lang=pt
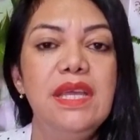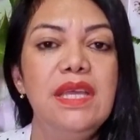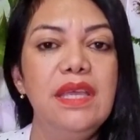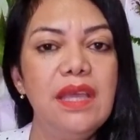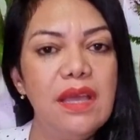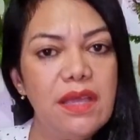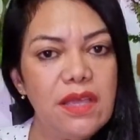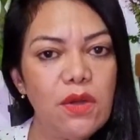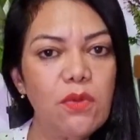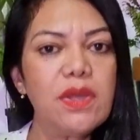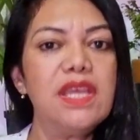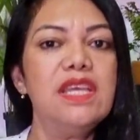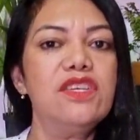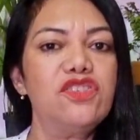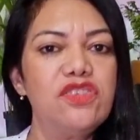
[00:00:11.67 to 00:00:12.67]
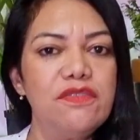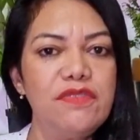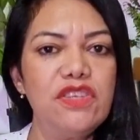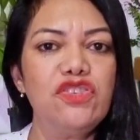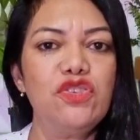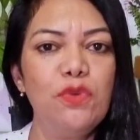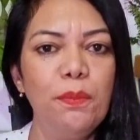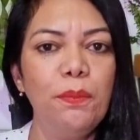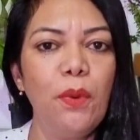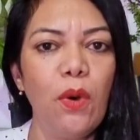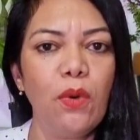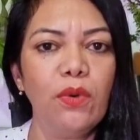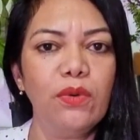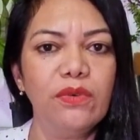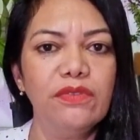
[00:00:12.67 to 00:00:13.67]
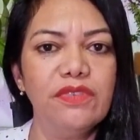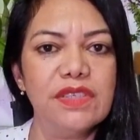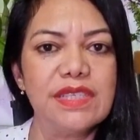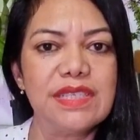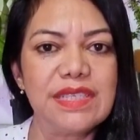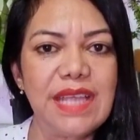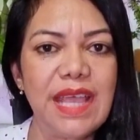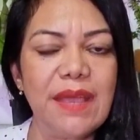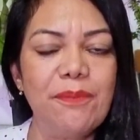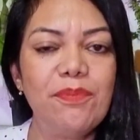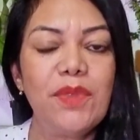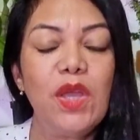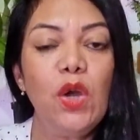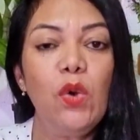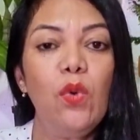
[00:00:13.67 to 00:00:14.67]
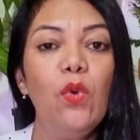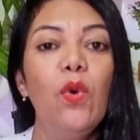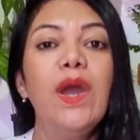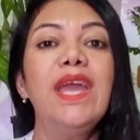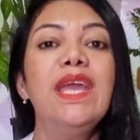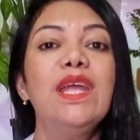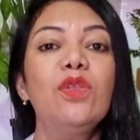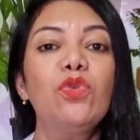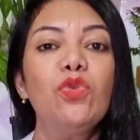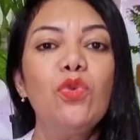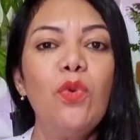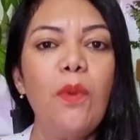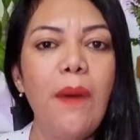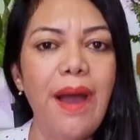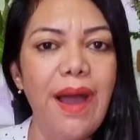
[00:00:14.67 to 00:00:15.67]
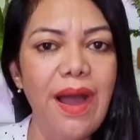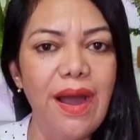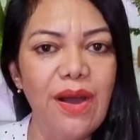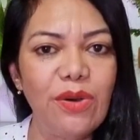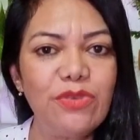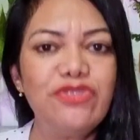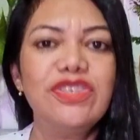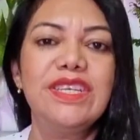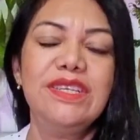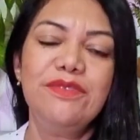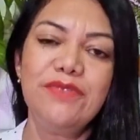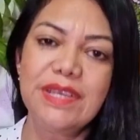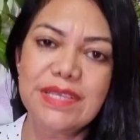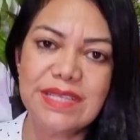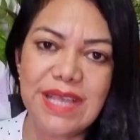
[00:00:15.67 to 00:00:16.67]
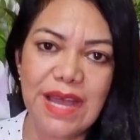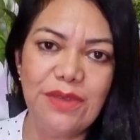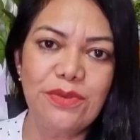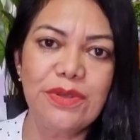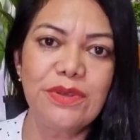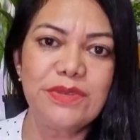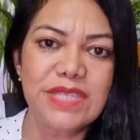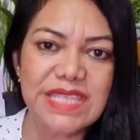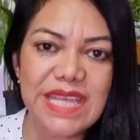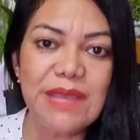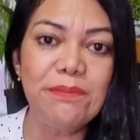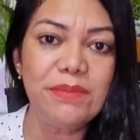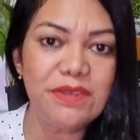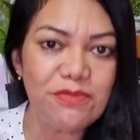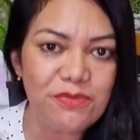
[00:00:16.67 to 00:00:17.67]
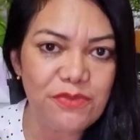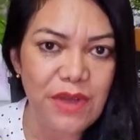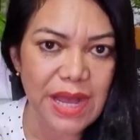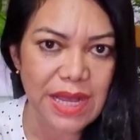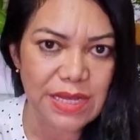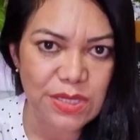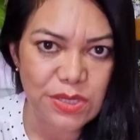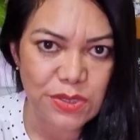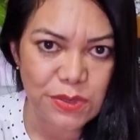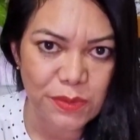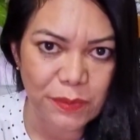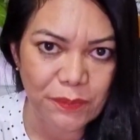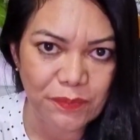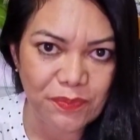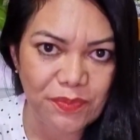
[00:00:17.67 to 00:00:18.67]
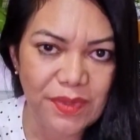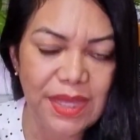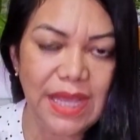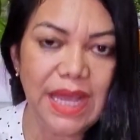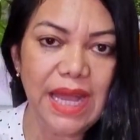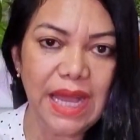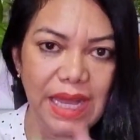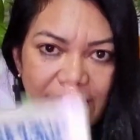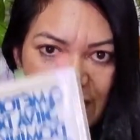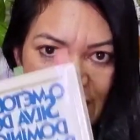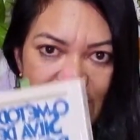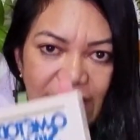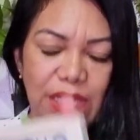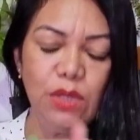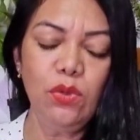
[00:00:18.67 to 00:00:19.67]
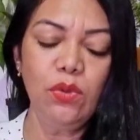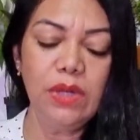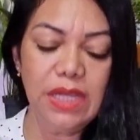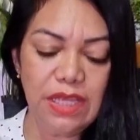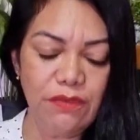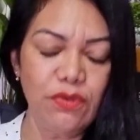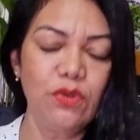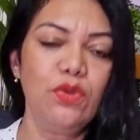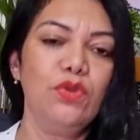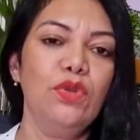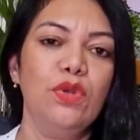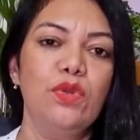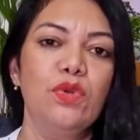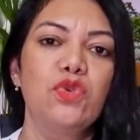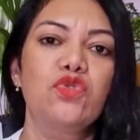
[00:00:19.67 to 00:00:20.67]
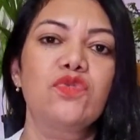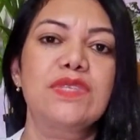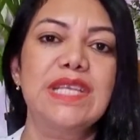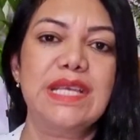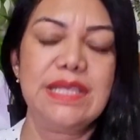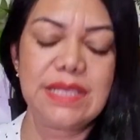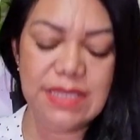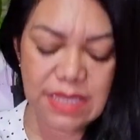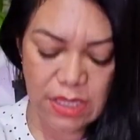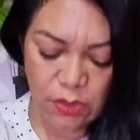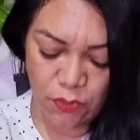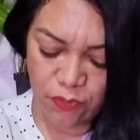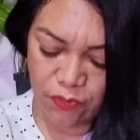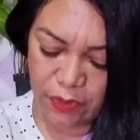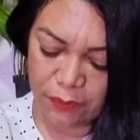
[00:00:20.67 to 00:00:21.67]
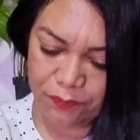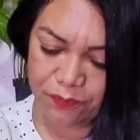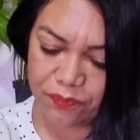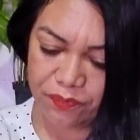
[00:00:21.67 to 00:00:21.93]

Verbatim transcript: E aí eu quis dividir um pouco com você o ritual de aniversário que eu sempre faço. Aqui no livro do Dr. José Silva,